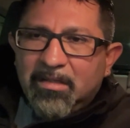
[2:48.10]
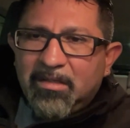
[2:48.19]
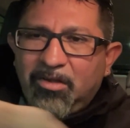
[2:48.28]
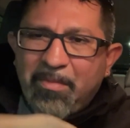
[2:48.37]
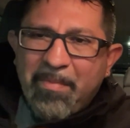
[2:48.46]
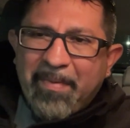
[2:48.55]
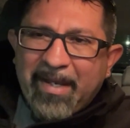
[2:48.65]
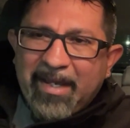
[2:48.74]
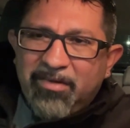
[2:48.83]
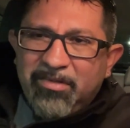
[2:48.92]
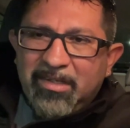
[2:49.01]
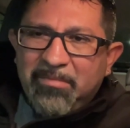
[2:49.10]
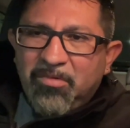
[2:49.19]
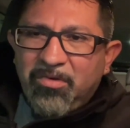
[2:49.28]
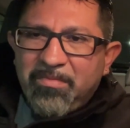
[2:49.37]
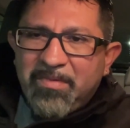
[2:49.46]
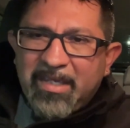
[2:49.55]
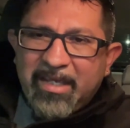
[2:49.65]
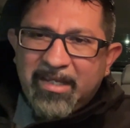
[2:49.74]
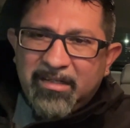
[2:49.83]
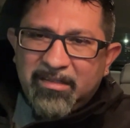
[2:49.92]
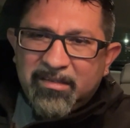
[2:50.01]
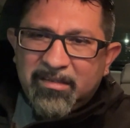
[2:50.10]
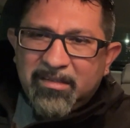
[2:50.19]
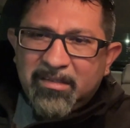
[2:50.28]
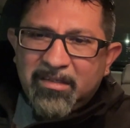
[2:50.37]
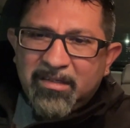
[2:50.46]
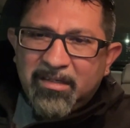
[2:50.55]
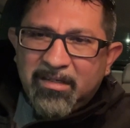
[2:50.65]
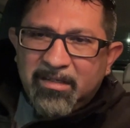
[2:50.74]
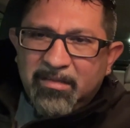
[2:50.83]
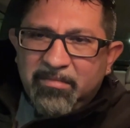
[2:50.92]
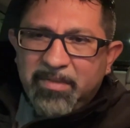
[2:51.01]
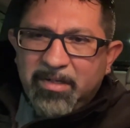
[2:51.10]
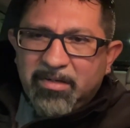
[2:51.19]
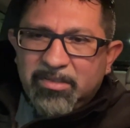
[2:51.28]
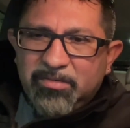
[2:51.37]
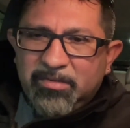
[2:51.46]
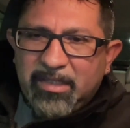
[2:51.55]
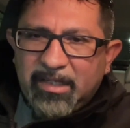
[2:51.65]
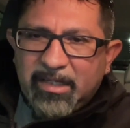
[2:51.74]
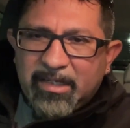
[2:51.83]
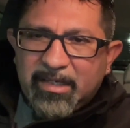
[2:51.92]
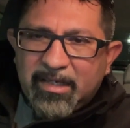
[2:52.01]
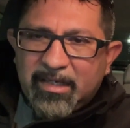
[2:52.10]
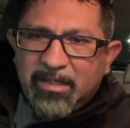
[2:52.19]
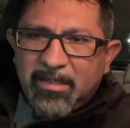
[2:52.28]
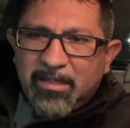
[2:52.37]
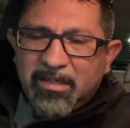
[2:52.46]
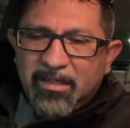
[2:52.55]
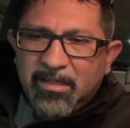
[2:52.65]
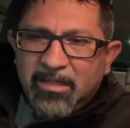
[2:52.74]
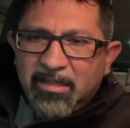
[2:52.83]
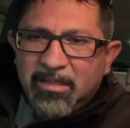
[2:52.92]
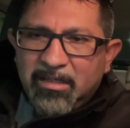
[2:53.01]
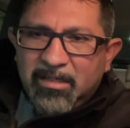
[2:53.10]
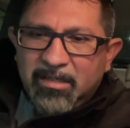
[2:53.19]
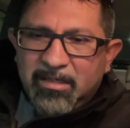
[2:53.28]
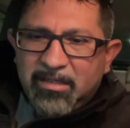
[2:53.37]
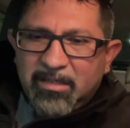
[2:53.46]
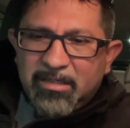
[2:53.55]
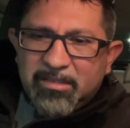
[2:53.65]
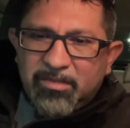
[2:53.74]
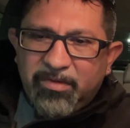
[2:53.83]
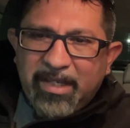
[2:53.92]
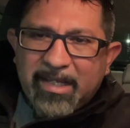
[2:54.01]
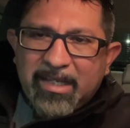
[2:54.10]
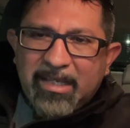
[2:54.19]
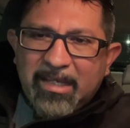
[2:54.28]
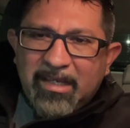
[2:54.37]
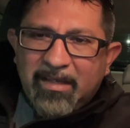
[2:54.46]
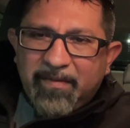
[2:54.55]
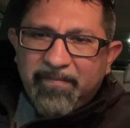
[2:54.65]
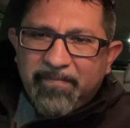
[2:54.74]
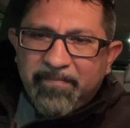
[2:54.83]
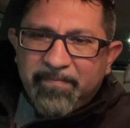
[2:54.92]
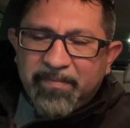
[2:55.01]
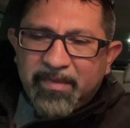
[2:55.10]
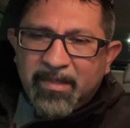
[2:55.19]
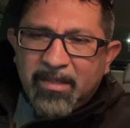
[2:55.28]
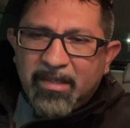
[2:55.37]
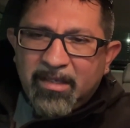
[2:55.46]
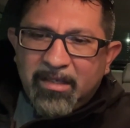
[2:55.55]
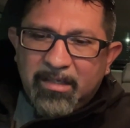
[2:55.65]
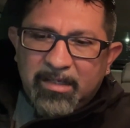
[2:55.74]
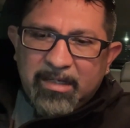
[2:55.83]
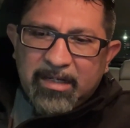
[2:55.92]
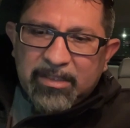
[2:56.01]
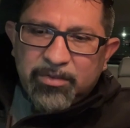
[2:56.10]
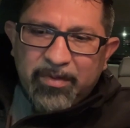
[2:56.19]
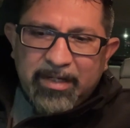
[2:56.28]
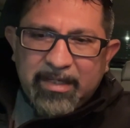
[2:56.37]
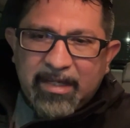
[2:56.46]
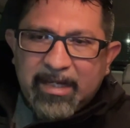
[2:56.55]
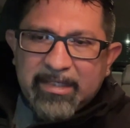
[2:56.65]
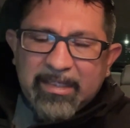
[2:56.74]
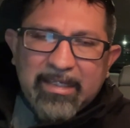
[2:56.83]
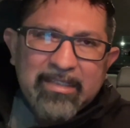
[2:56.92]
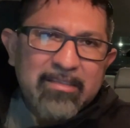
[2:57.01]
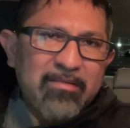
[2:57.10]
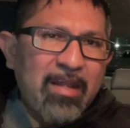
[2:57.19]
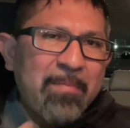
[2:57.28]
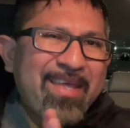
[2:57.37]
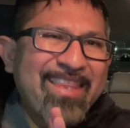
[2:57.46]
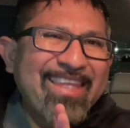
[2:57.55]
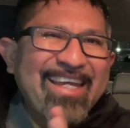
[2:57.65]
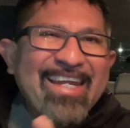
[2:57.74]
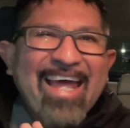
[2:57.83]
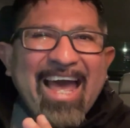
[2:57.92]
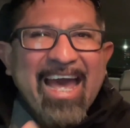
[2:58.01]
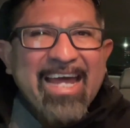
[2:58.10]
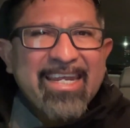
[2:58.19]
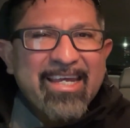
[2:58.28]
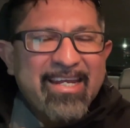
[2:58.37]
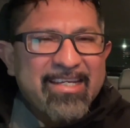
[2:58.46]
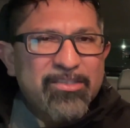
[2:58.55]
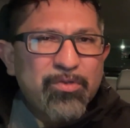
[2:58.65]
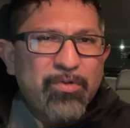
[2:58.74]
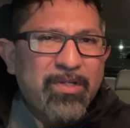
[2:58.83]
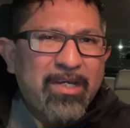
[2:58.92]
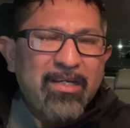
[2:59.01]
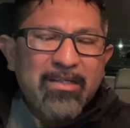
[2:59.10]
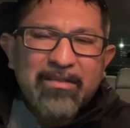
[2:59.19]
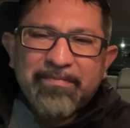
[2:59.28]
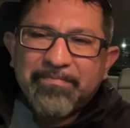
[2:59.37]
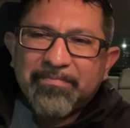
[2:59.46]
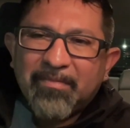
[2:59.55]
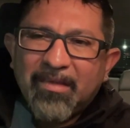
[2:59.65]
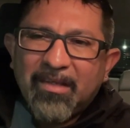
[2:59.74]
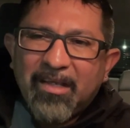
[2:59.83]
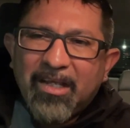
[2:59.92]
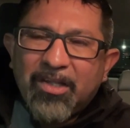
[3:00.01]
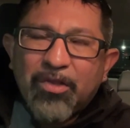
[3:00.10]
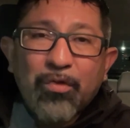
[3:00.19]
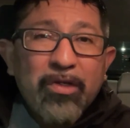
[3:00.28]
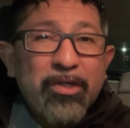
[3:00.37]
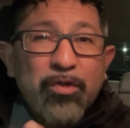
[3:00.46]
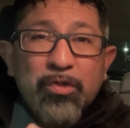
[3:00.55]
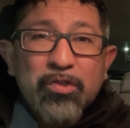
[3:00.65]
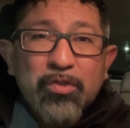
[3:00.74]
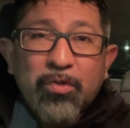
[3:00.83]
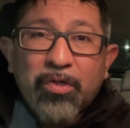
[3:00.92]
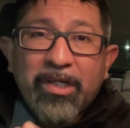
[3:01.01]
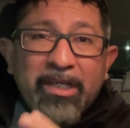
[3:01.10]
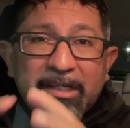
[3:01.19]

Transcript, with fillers: no me pagaron ni muy bien, pero resulta de que estoy aquí y qué casualidad que solamente en la área, en la zona donde yo estoy,